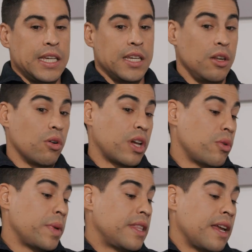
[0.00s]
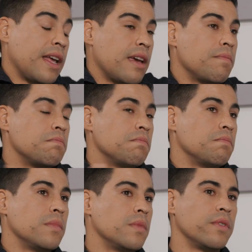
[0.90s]
Y lo que yo me enteré
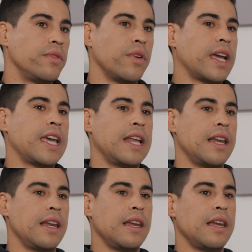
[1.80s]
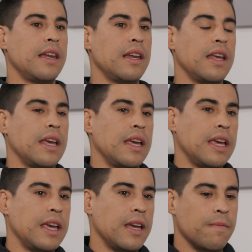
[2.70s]
fue que
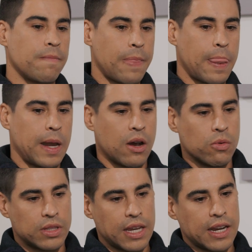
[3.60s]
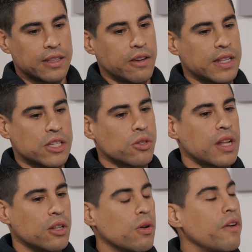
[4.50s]
eh, la Junta Directiva
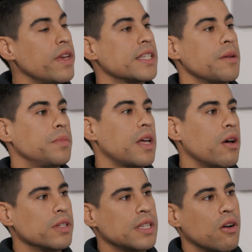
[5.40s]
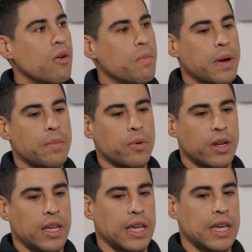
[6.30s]
Nacional no había aceptado esta compra
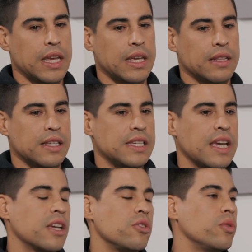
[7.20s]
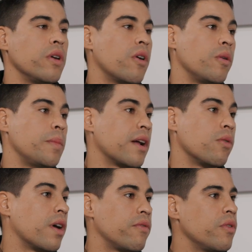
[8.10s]
porque decían que yo no iba a volver a
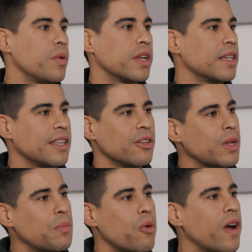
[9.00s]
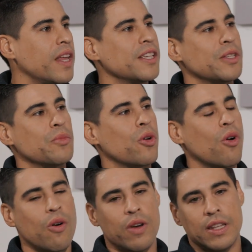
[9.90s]
jugar fútbol, que tenía una pubalgia desde muy
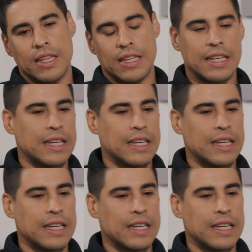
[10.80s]
joven y,